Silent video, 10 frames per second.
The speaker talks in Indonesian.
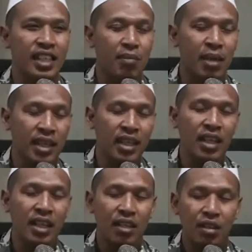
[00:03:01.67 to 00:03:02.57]
ditambahi
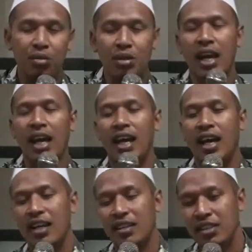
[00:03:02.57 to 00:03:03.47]

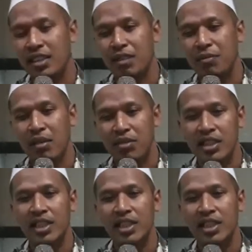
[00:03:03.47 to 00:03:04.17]
uyah. buat nopo